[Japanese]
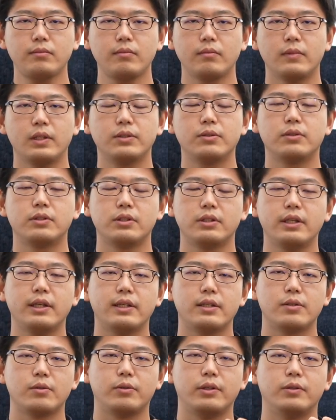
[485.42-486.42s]
そし
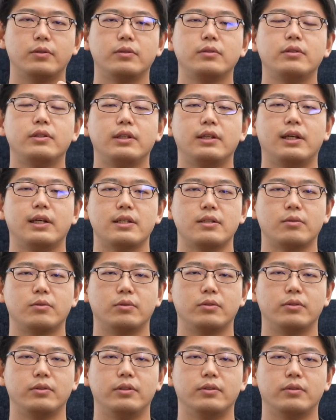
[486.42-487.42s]
てそれを繰り返すこ
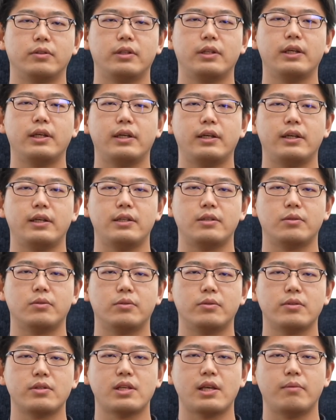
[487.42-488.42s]
とによって映像
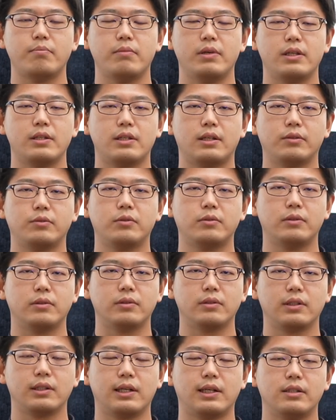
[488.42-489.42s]
の鮮明さと
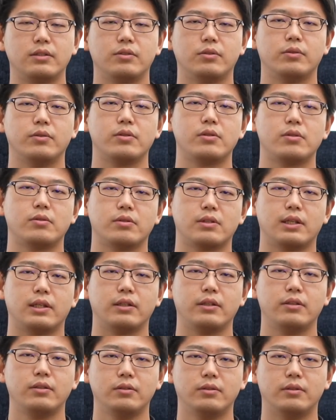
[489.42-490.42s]
感情の強さっ
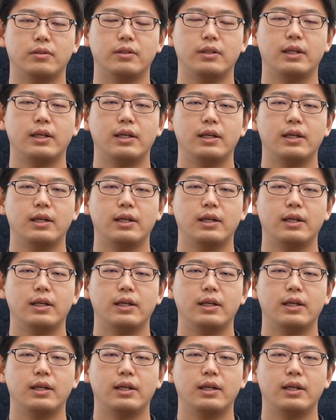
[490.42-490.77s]
ていうのを、